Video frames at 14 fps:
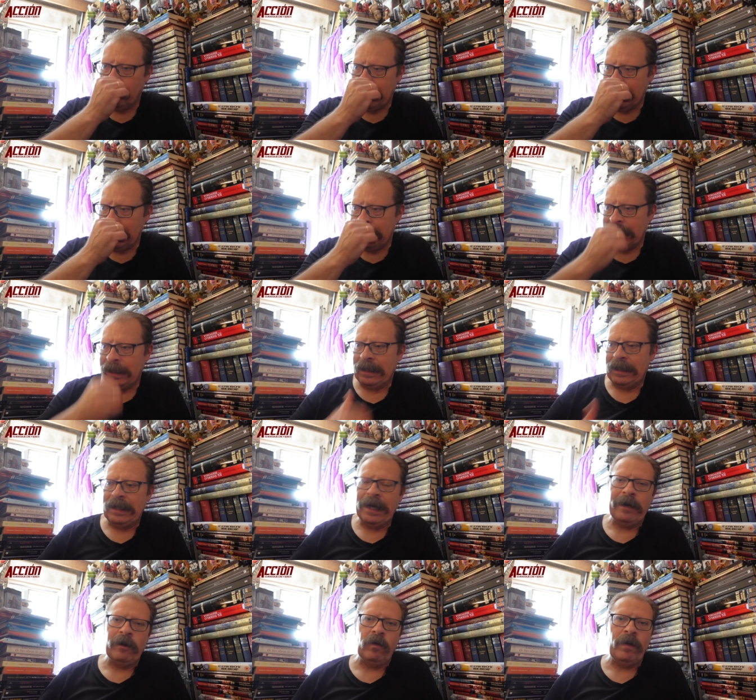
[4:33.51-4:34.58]
va a
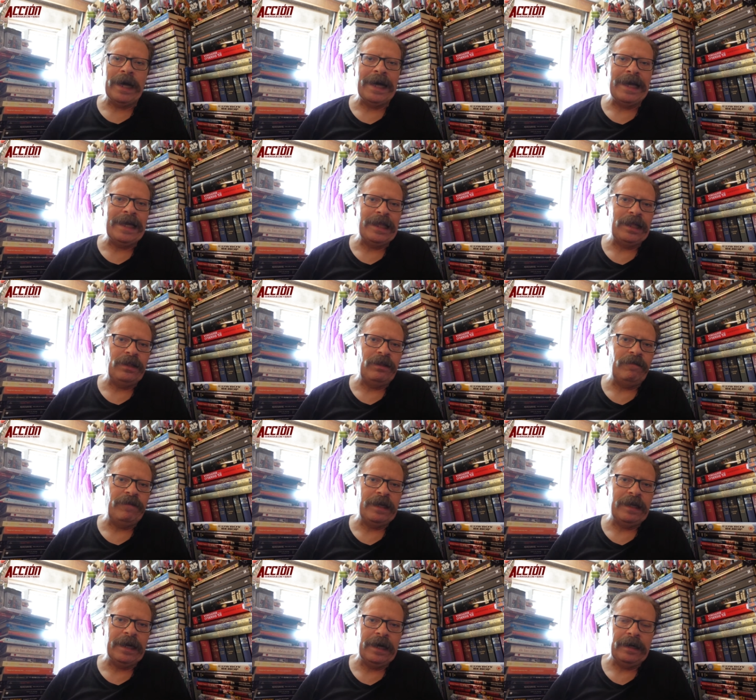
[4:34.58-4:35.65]
detectar o va a
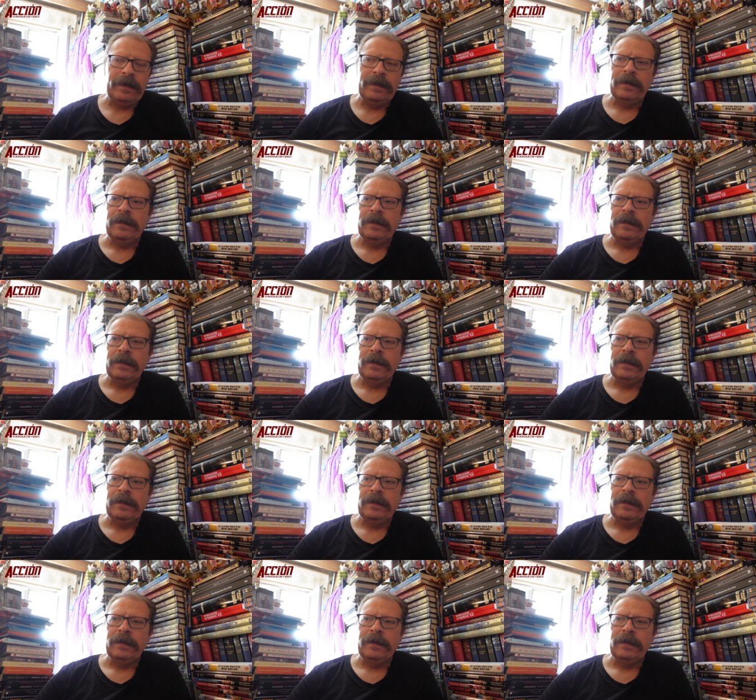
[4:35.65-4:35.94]
identificar